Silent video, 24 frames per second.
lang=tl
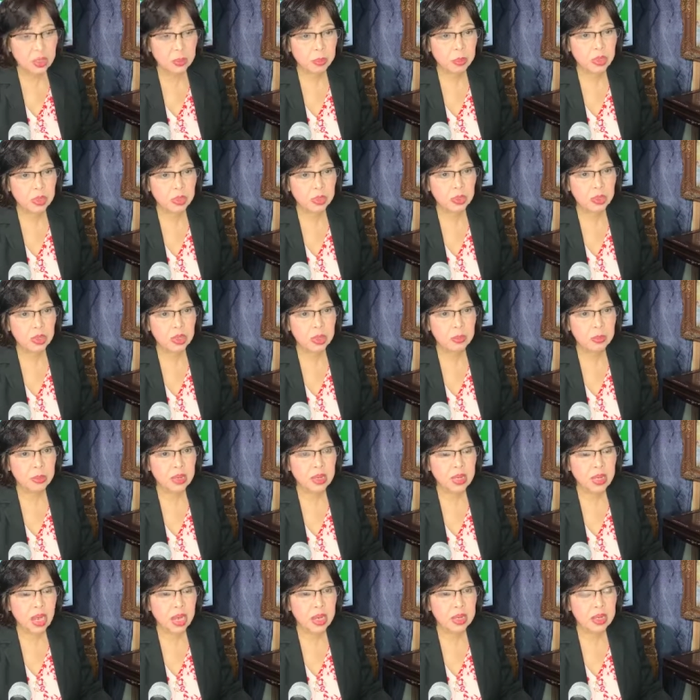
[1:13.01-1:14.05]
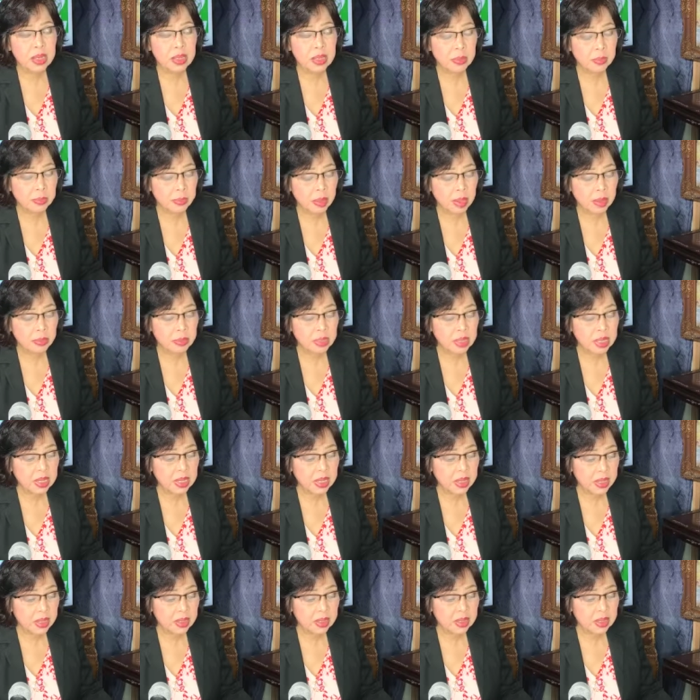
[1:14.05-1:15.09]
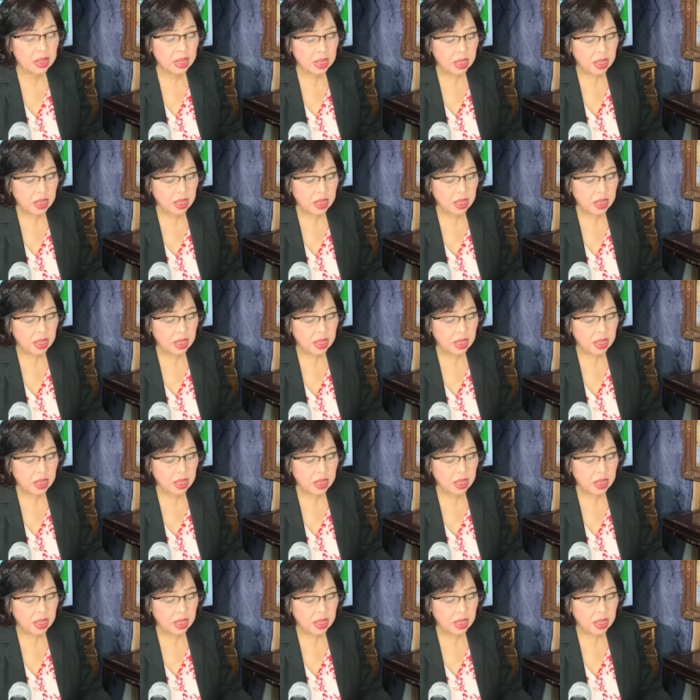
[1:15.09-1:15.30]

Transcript: nagpatuloy mag-aral ng public health,